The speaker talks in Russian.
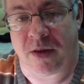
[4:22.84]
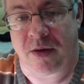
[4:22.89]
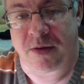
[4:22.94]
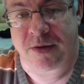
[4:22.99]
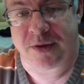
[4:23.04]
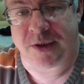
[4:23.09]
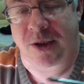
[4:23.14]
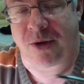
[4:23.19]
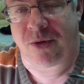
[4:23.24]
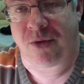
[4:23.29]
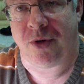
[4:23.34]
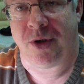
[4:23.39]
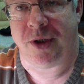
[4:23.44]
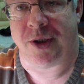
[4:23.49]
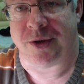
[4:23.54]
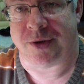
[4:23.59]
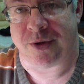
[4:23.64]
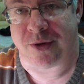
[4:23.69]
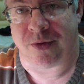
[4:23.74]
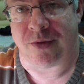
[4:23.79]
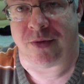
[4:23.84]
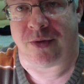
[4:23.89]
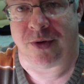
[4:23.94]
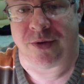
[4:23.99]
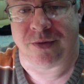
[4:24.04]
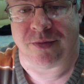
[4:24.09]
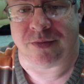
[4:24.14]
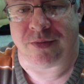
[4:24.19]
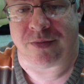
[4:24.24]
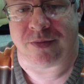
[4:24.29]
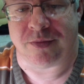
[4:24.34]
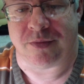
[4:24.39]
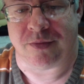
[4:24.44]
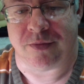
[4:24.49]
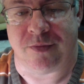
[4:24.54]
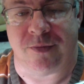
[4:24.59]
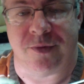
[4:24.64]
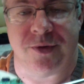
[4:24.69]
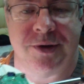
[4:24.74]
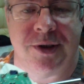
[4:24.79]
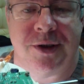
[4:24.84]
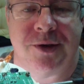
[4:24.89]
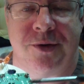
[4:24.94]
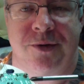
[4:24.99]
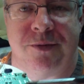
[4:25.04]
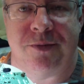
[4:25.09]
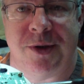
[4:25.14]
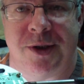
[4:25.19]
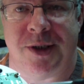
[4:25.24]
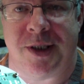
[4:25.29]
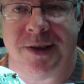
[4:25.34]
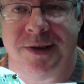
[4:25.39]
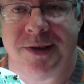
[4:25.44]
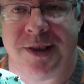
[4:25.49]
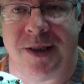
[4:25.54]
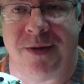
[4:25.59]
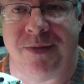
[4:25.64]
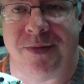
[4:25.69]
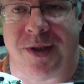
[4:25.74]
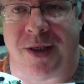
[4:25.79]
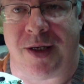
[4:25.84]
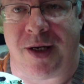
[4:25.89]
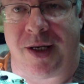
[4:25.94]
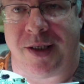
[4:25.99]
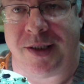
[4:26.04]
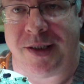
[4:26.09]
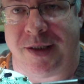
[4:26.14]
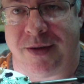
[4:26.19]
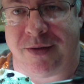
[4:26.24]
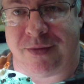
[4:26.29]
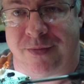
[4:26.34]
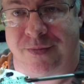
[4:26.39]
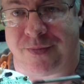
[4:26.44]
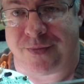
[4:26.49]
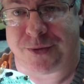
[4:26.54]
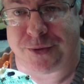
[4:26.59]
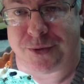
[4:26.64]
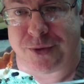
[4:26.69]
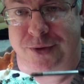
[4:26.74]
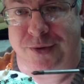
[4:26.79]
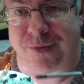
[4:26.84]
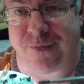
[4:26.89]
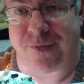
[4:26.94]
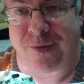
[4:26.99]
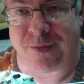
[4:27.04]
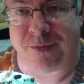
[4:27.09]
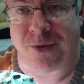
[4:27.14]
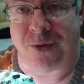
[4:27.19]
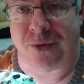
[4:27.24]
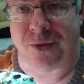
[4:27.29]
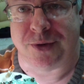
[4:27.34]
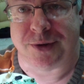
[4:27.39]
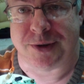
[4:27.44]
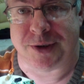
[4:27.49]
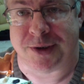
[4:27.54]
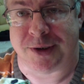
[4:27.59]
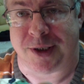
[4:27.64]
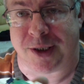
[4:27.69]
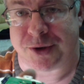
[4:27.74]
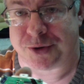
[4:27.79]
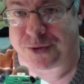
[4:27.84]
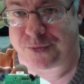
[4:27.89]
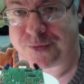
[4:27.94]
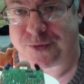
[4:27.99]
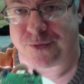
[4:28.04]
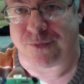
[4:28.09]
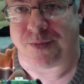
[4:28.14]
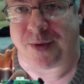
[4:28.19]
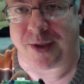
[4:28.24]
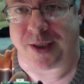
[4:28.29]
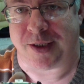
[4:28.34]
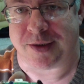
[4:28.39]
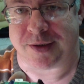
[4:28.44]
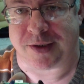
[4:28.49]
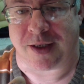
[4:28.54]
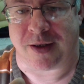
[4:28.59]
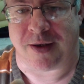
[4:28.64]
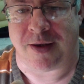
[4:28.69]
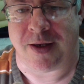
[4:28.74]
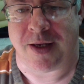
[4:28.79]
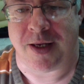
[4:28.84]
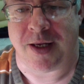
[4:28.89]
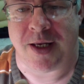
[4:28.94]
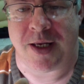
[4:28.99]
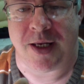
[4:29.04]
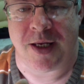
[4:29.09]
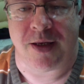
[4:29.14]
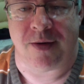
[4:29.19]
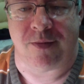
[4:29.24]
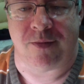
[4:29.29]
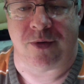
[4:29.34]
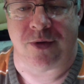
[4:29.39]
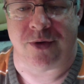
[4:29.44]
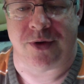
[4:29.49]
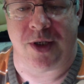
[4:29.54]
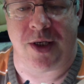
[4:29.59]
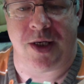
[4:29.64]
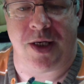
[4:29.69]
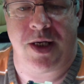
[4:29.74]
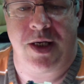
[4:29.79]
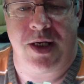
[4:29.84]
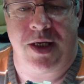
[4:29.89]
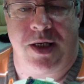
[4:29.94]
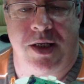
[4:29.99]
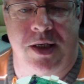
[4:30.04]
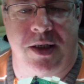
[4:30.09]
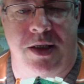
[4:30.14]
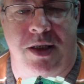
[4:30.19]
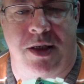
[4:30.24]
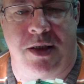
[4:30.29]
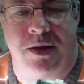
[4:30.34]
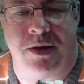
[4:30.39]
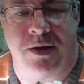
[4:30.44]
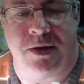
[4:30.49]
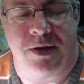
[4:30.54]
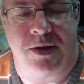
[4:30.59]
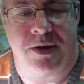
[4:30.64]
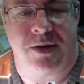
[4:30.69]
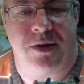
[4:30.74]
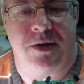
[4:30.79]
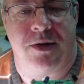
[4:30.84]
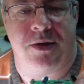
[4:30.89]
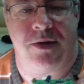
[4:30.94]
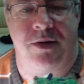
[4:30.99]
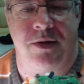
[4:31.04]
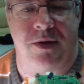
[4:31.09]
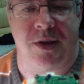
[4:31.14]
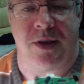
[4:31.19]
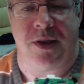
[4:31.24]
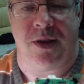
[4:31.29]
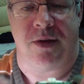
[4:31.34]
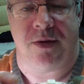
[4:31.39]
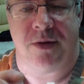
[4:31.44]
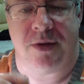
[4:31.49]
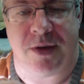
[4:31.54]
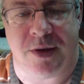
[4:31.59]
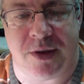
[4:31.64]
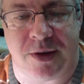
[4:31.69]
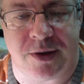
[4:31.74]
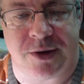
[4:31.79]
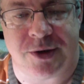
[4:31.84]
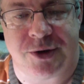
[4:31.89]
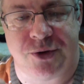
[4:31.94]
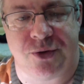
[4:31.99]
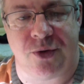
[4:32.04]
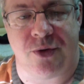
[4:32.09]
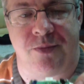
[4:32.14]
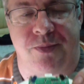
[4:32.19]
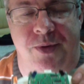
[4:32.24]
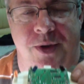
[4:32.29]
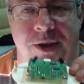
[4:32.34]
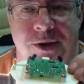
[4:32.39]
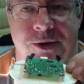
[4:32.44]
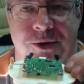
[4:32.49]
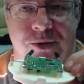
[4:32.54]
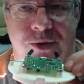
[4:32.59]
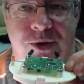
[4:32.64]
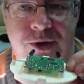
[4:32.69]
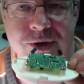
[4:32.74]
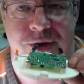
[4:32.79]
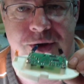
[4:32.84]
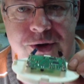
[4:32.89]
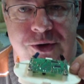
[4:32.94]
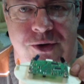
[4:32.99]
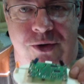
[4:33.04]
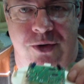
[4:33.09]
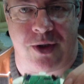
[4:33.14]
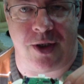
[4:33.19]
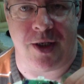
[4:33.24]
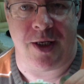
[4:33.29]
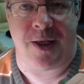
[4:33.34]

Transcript: доходит, он вот здесь вот микросхемки, они все это формируют сигнал, что все в порядке. Вот. Э, э, что происходит еще?